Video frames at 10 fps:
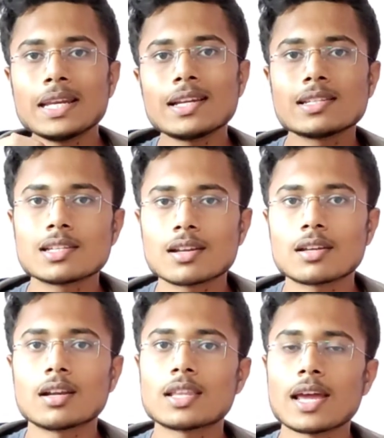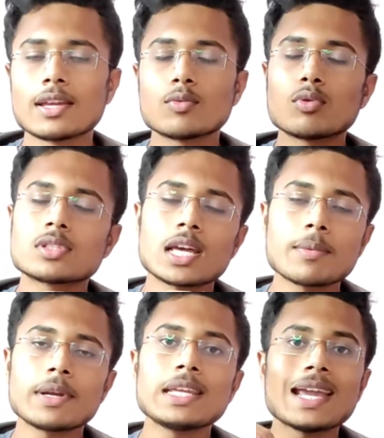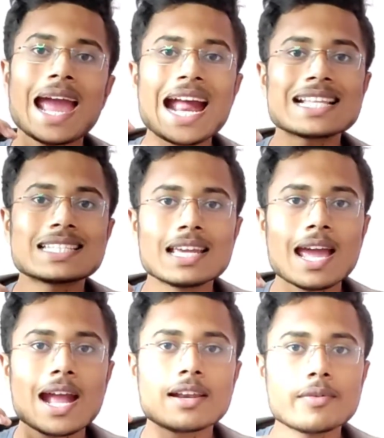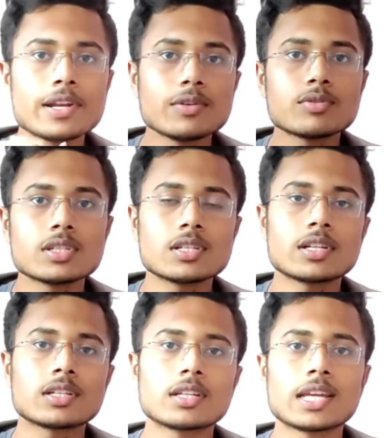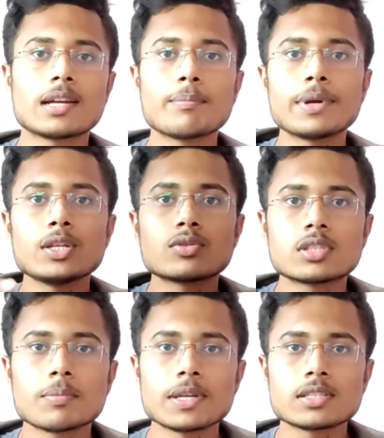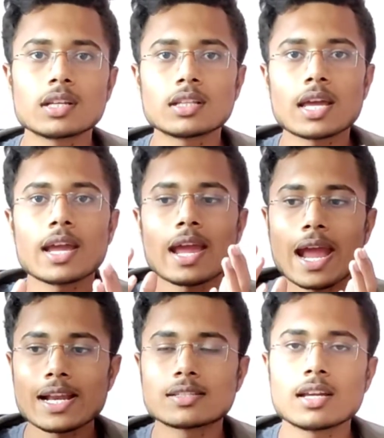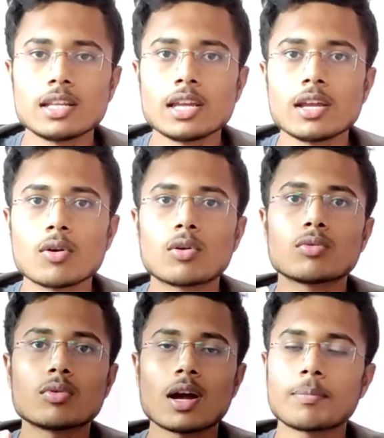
मनी कैसे अर्न करता है वो सारे मनी एड से एड रेवेन्यू से जनरेट करता है कंपनी उससे पैसे लेता है एड्स के लिए और